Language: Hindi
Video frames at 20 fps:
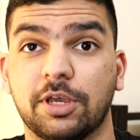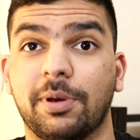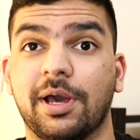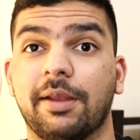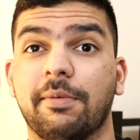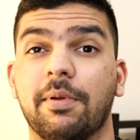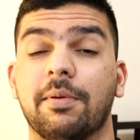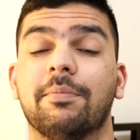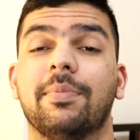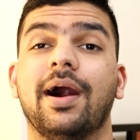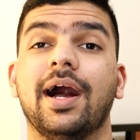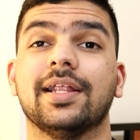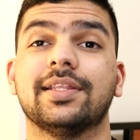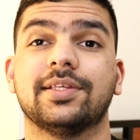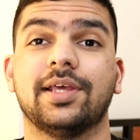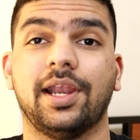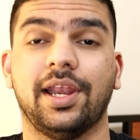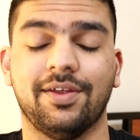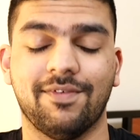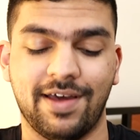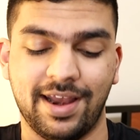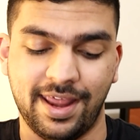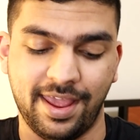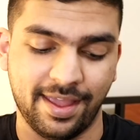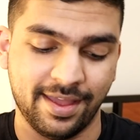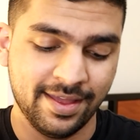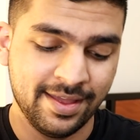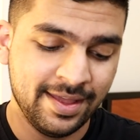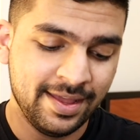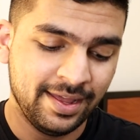उसके बारे में हम बात करने वाले
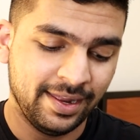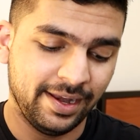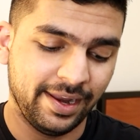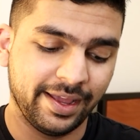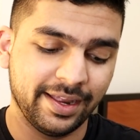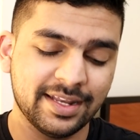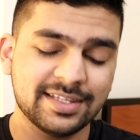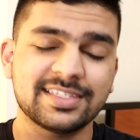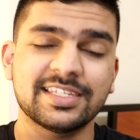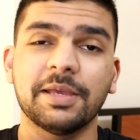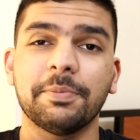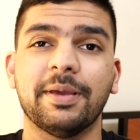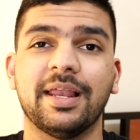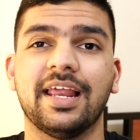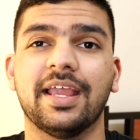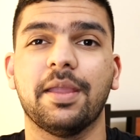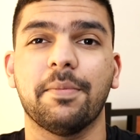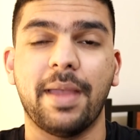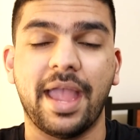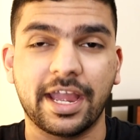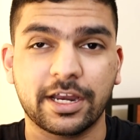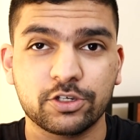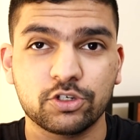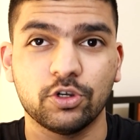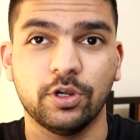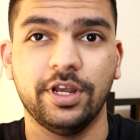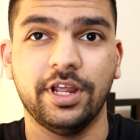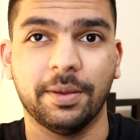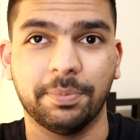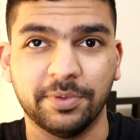हैं लेकिन इससे पहले कि मैं
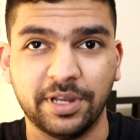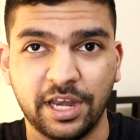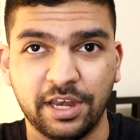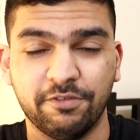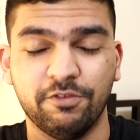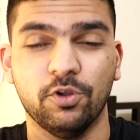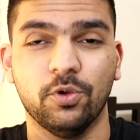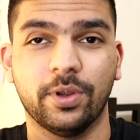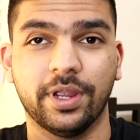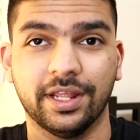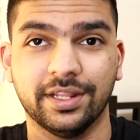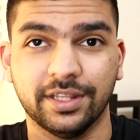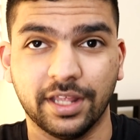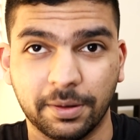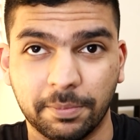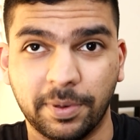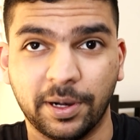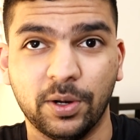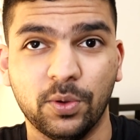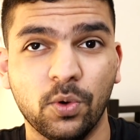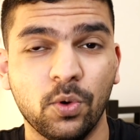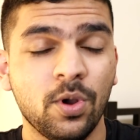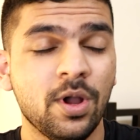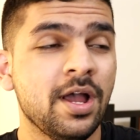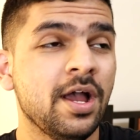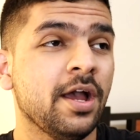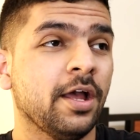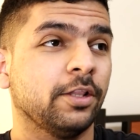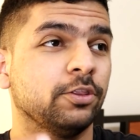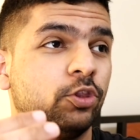एक्चुअली अपने रिव्यू के अंदर बढ़ू
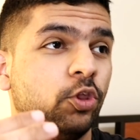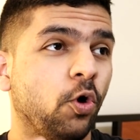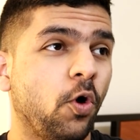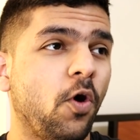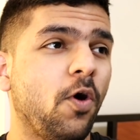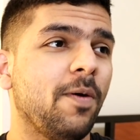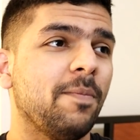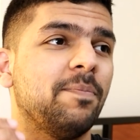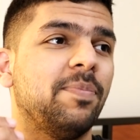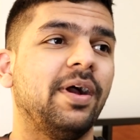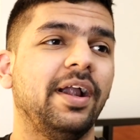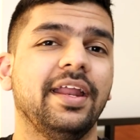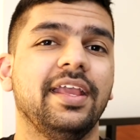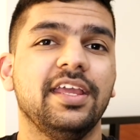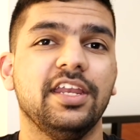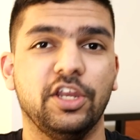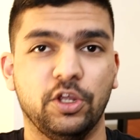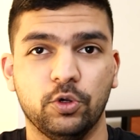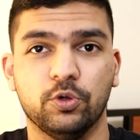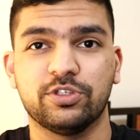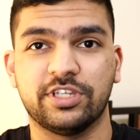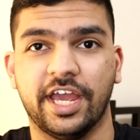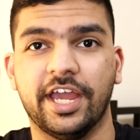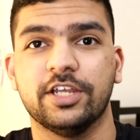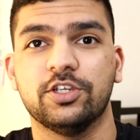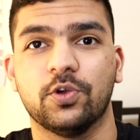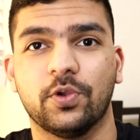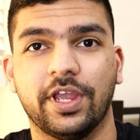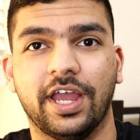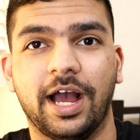दो बड़ी न्यूज
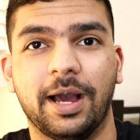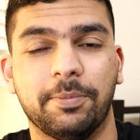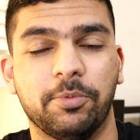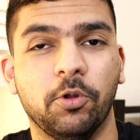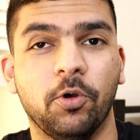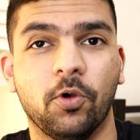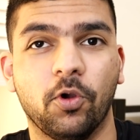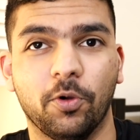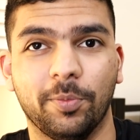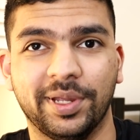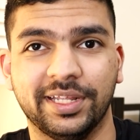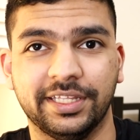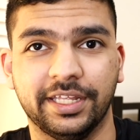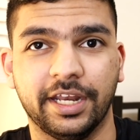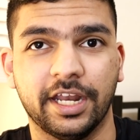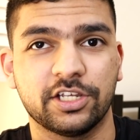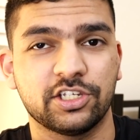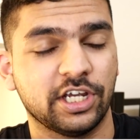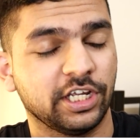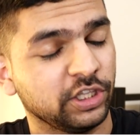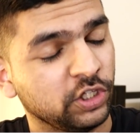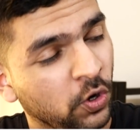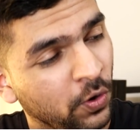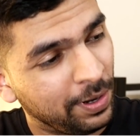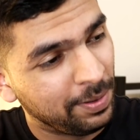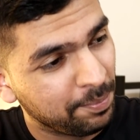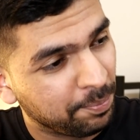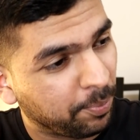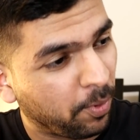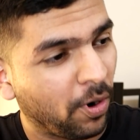हैं जो कि आप लोगों को मैं देना चाहता
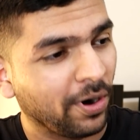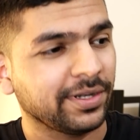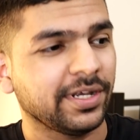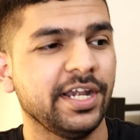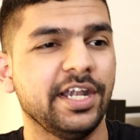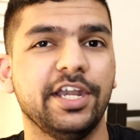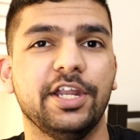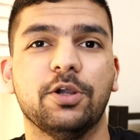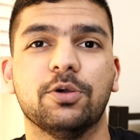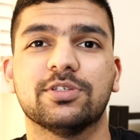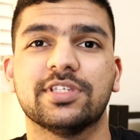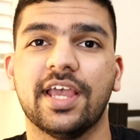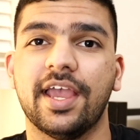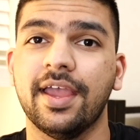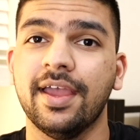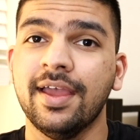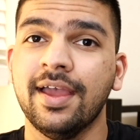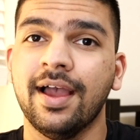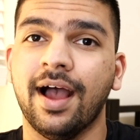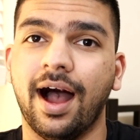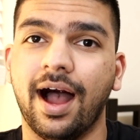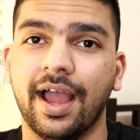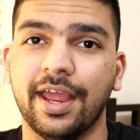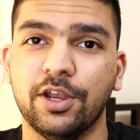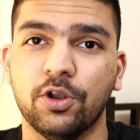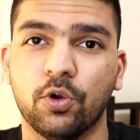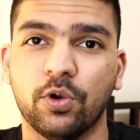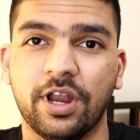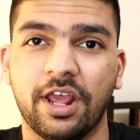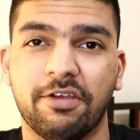हूँ इंपॉर्टेंट न्यूज है
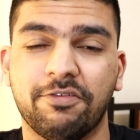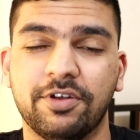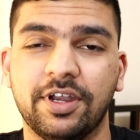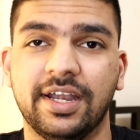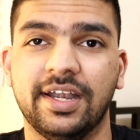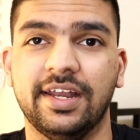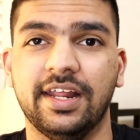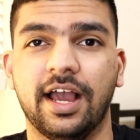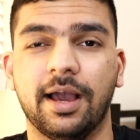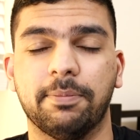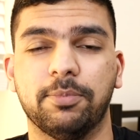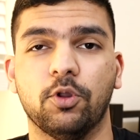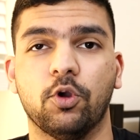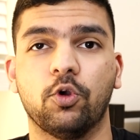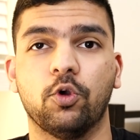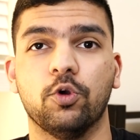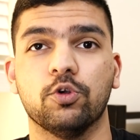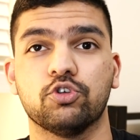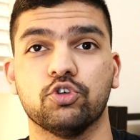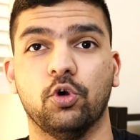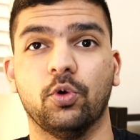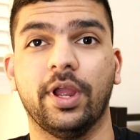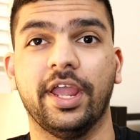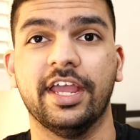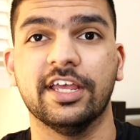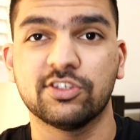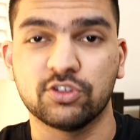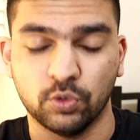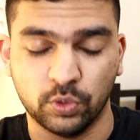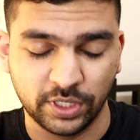आई नो डेफिनेटली आप लोग खुश
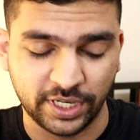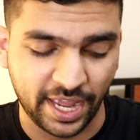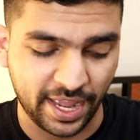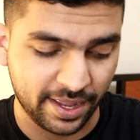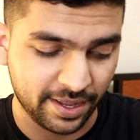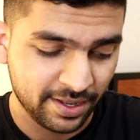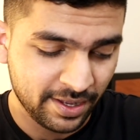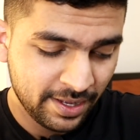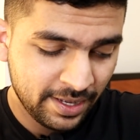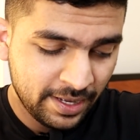होंगे सुन के